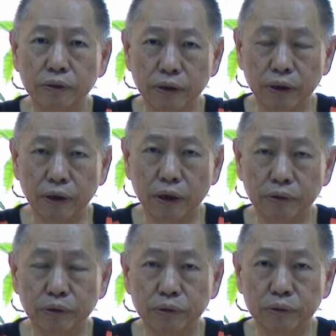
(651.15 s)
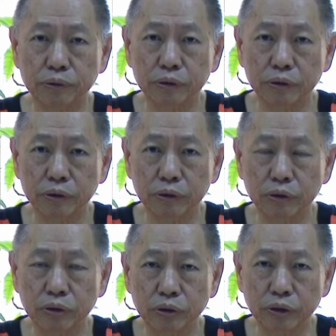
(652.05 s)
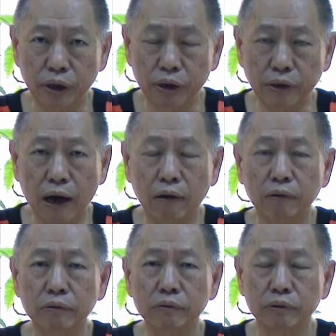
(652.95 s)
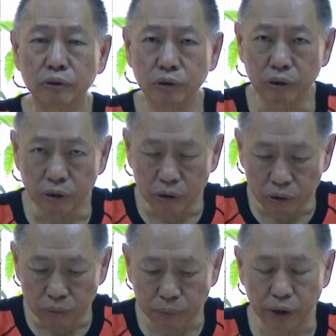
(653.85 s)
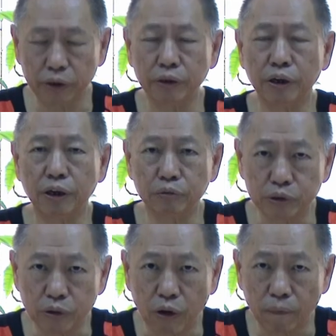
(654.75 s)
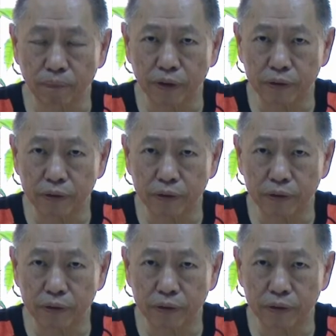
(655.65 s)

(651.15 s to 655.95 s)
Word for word: 这个啊，都街头和平的运动。